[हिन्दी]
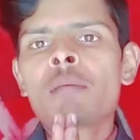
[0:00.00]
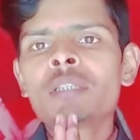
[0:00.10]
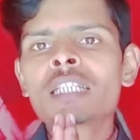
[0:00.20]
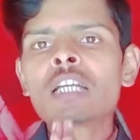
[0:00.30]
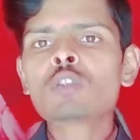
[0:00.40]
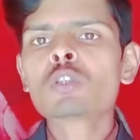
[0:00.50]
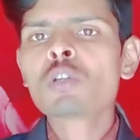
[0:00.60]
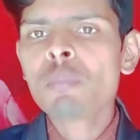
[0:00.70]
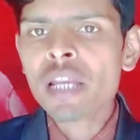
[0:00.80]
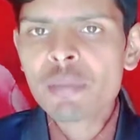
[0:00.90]
नमस्कार
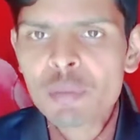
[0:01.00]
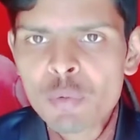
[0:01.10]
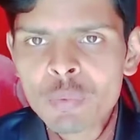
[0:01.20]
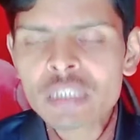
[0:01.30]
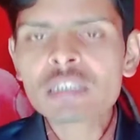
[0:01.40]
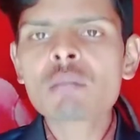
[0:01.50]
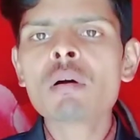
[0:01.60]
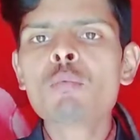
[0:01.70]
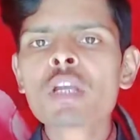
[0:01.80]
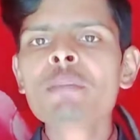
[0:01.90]
दोस्तों माय नेम इज भूपेंद्र
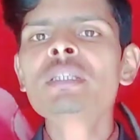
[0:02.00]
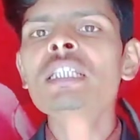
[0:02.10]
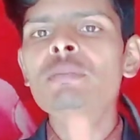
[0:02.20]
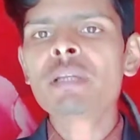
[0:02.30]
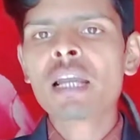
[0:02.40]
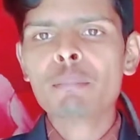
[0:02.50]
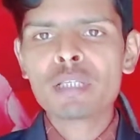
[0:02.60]
शर्मा मोटिवेशन स्पीकर